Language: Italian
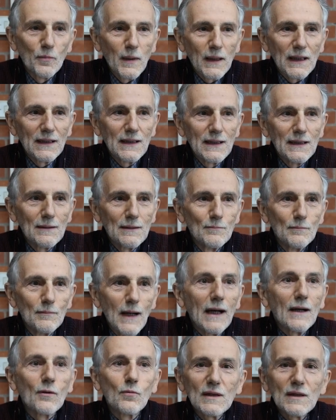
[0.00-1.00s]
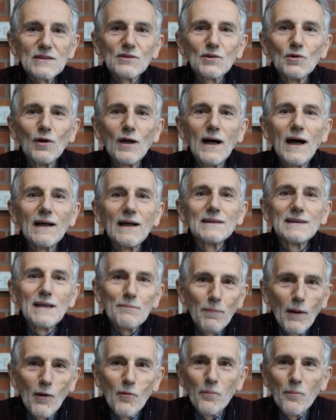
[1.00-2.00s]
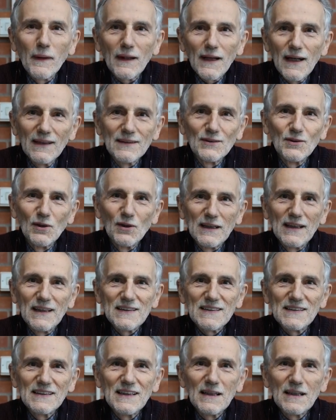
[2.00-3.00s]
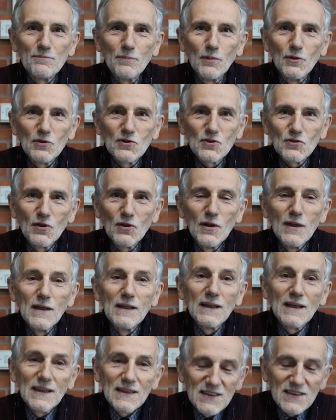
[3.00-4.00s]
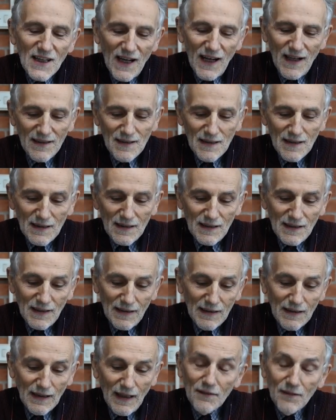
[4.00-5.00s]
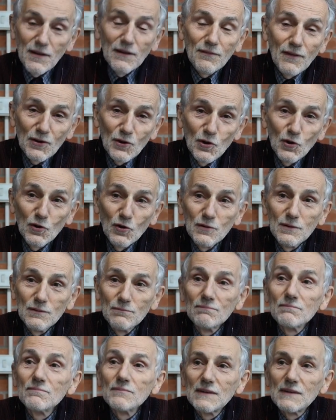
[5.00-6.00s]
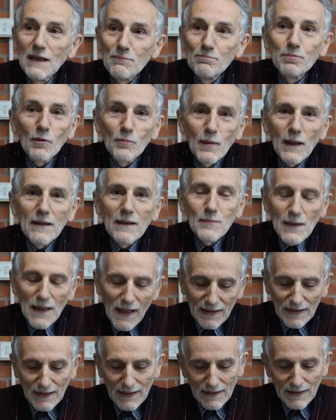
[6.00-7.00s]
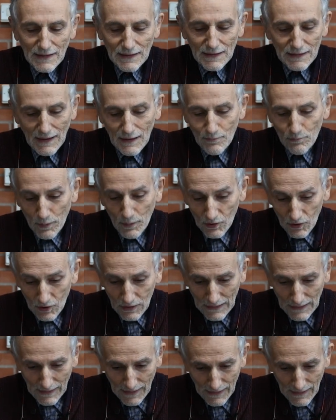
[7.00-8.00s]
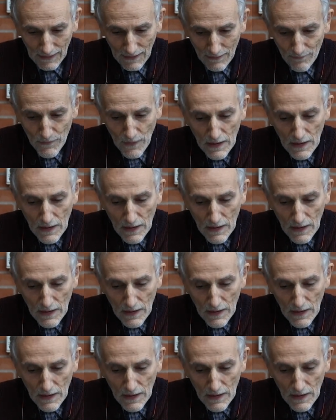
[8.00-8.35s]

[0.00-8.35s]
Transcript: bene, ma questo ha depauperato le case di riposo che già eh, avevano dei problemi anche in tempi ordinari.